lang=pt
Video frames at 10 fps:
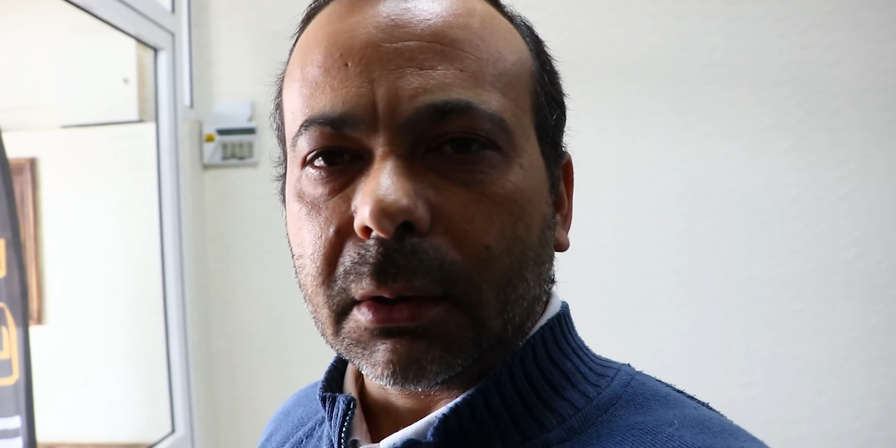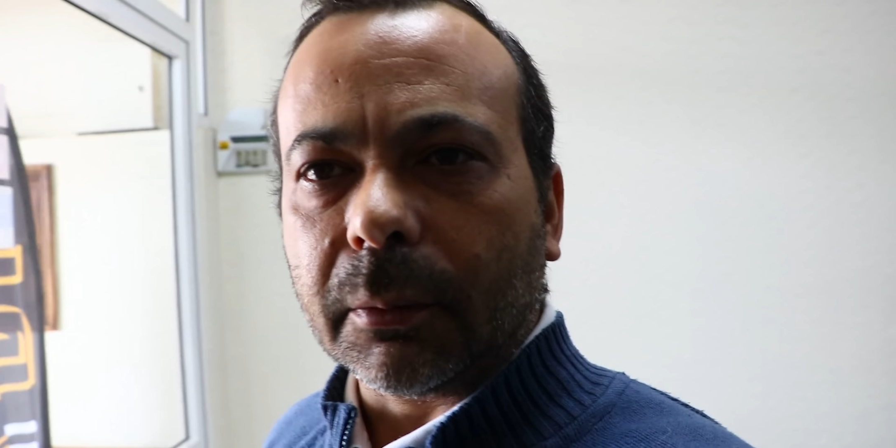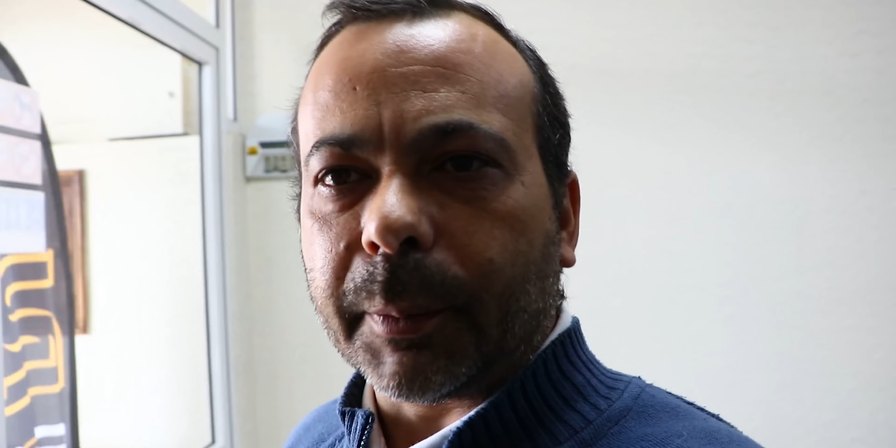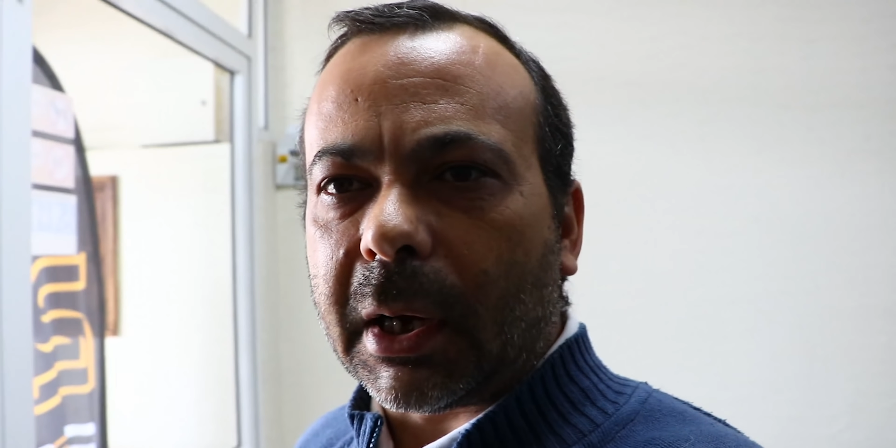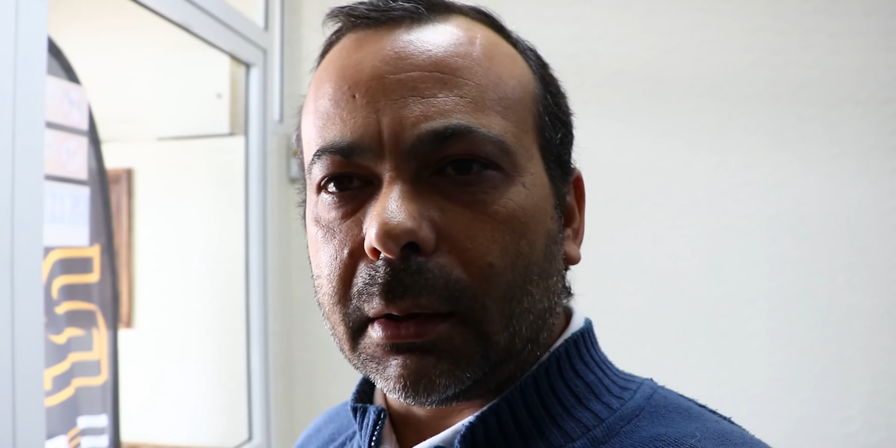no
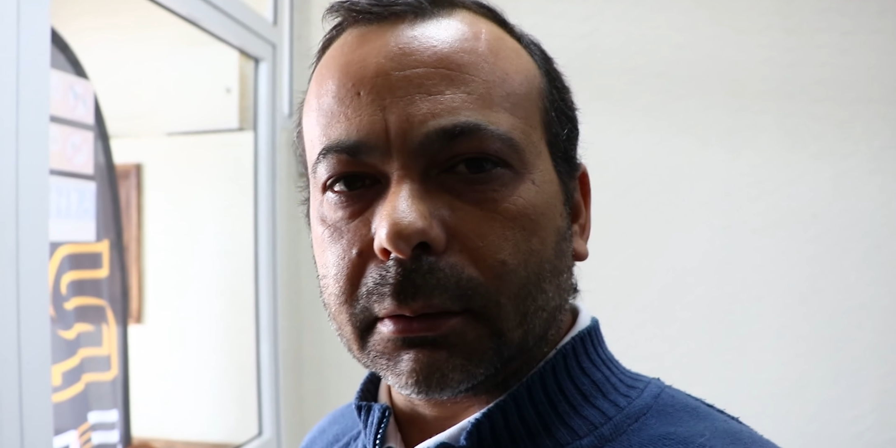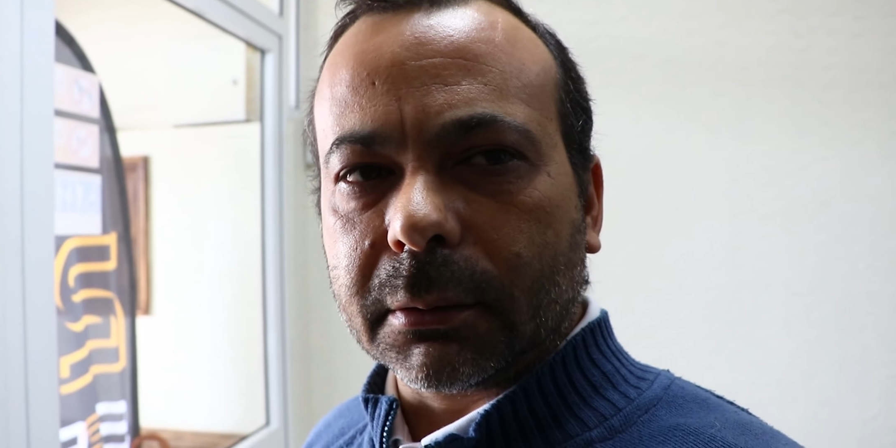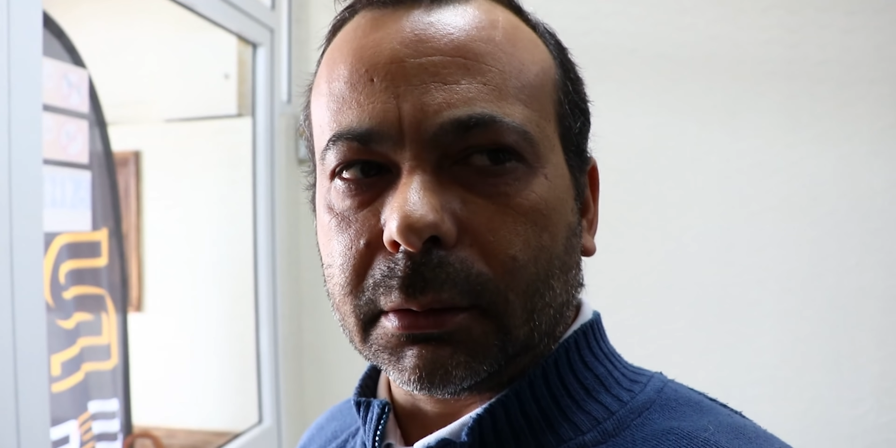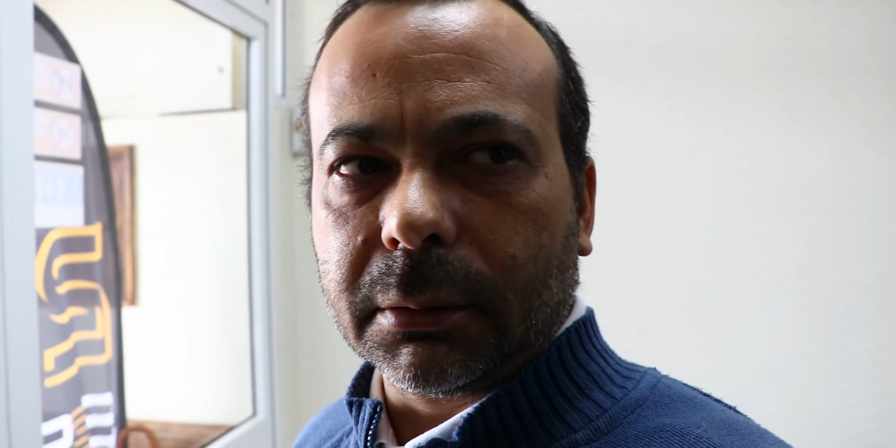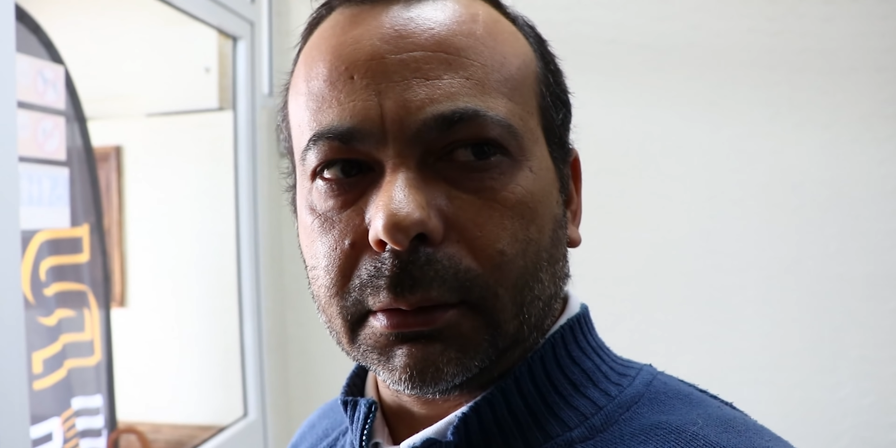
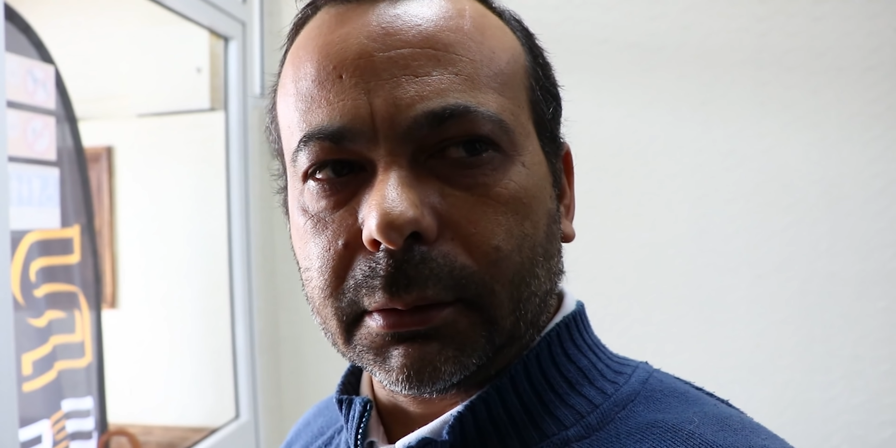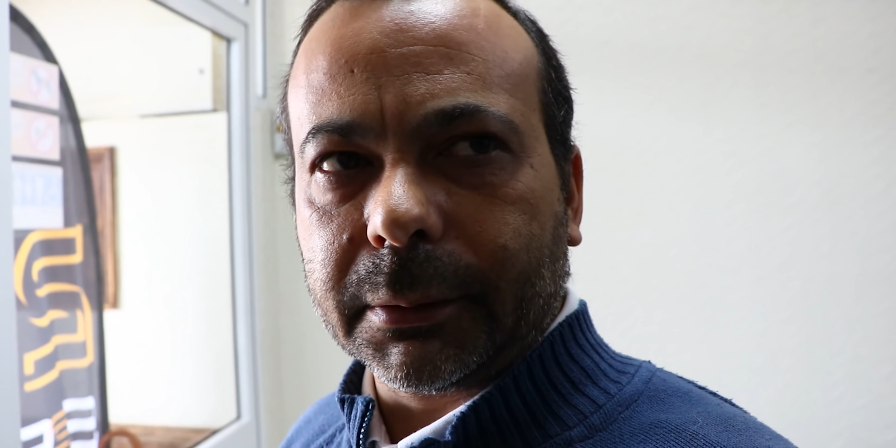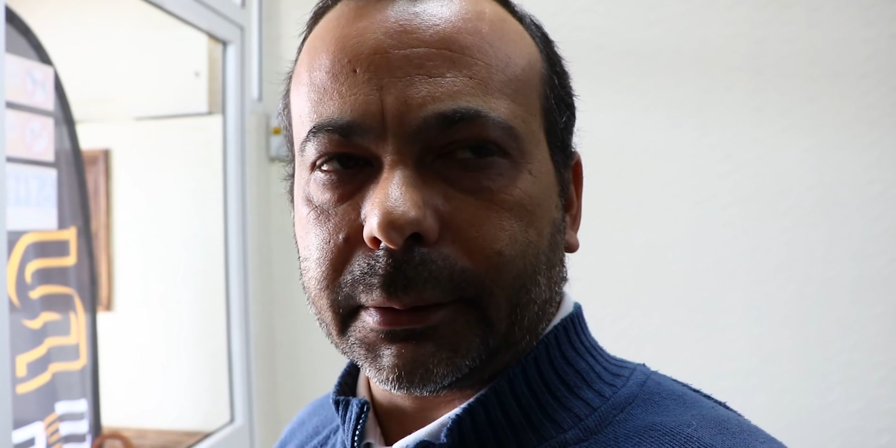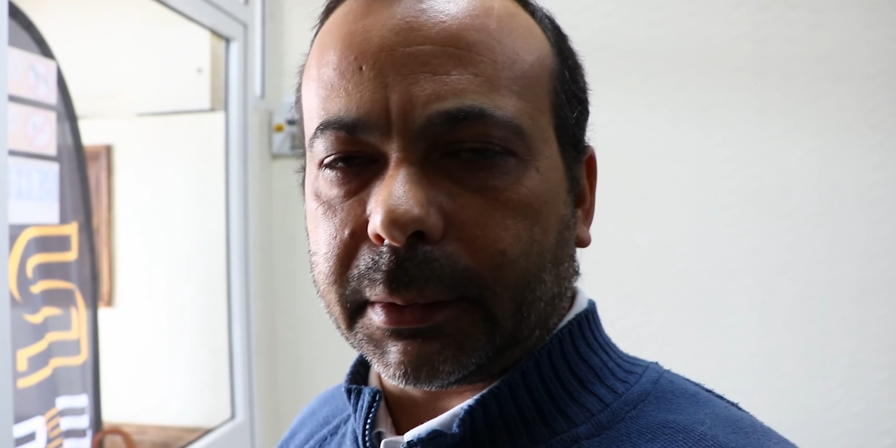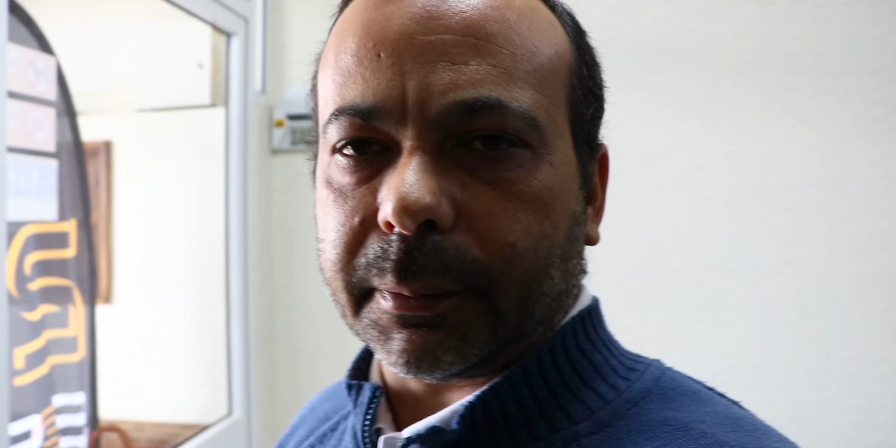
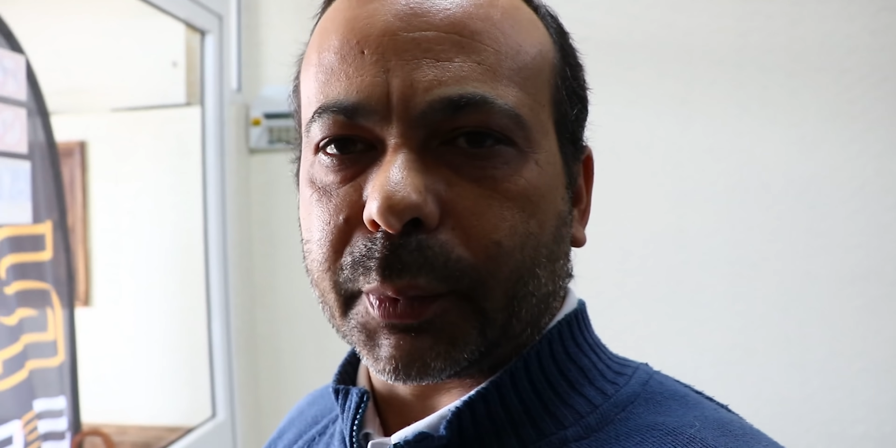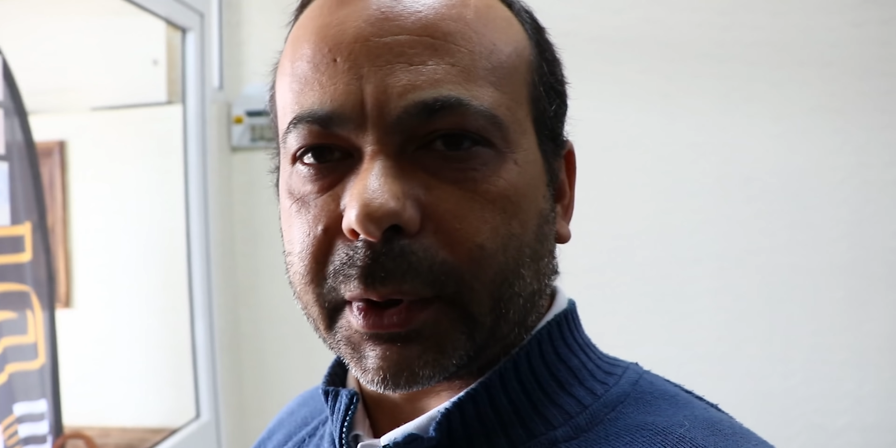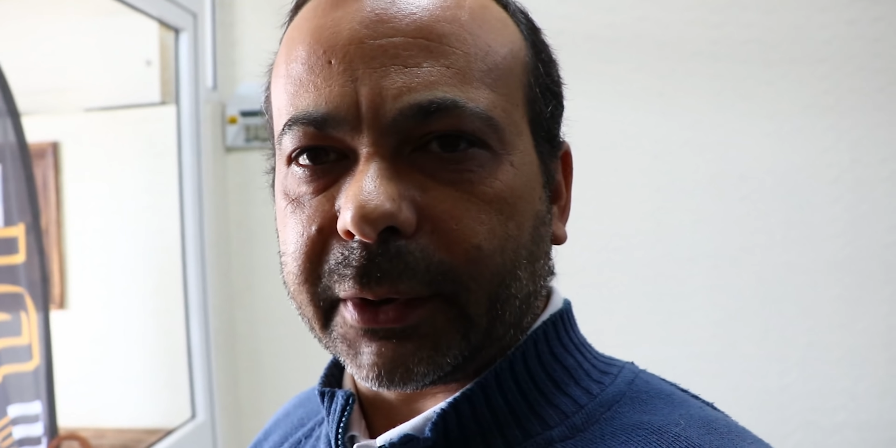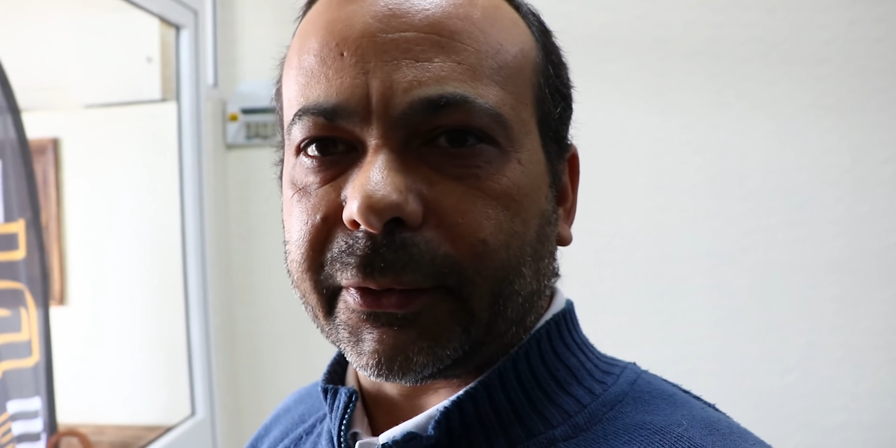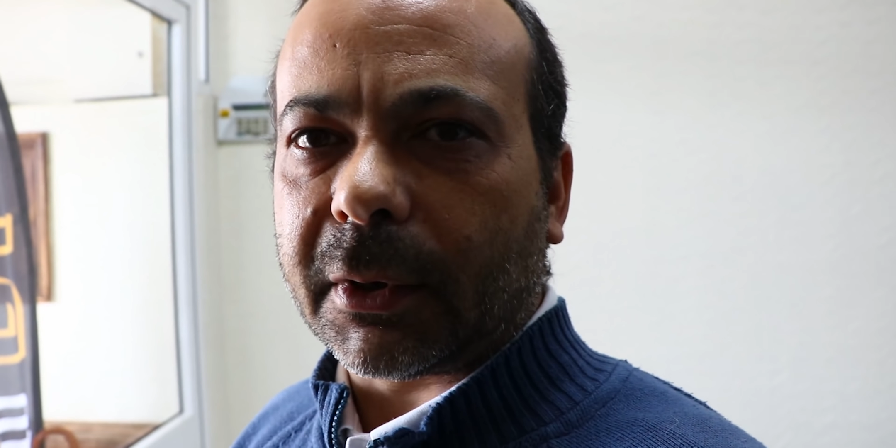palco e por
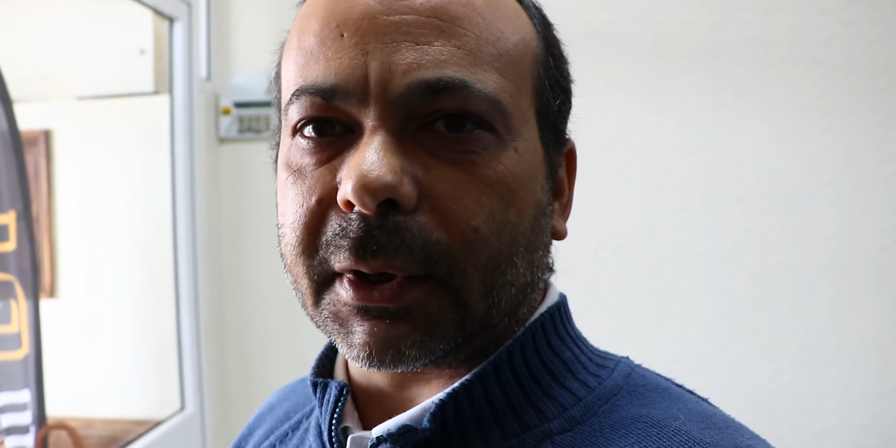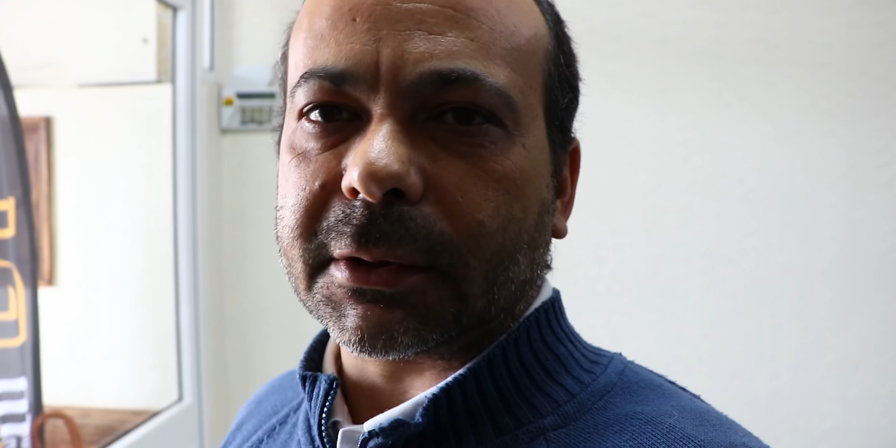aí fora,